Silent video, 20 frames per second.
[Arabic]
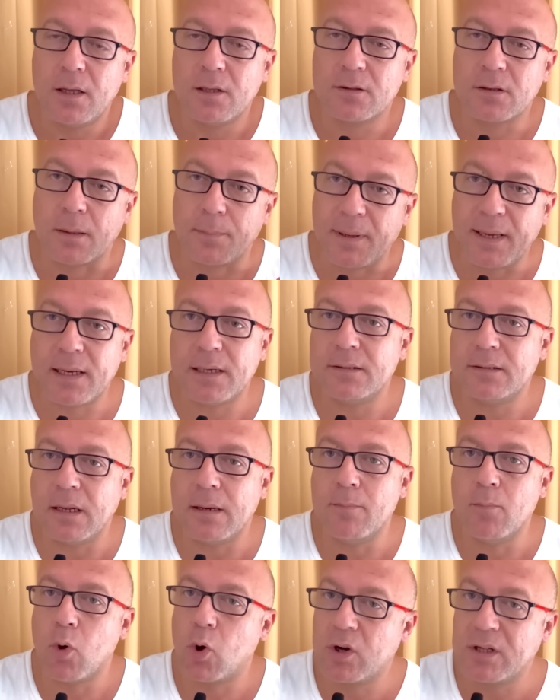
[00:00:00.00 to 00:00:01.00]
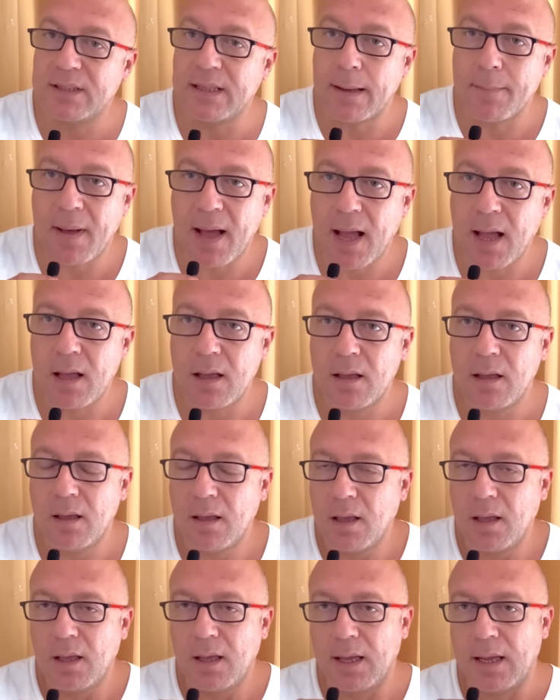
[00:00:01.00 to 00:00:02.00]
طبيعة المجتمع
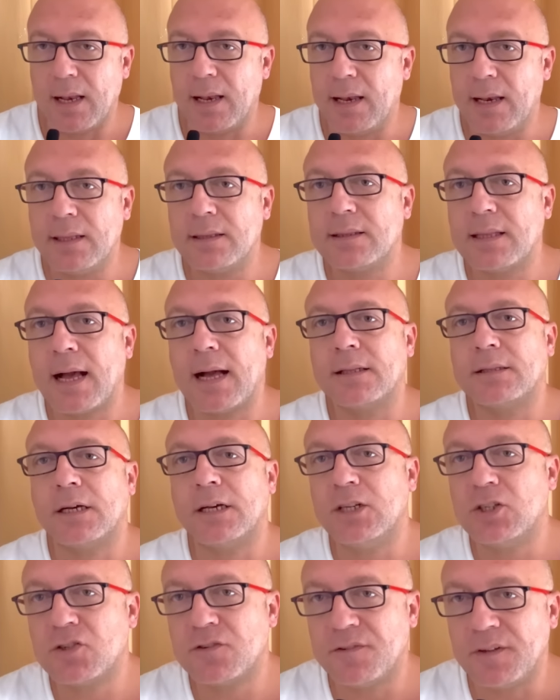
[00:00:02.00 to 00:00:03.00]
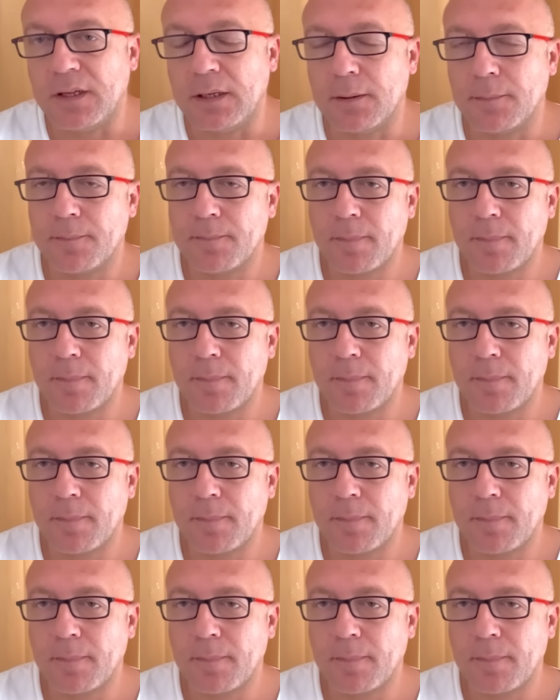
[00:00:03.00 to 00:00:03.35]
اللي أنت هتعيش فيه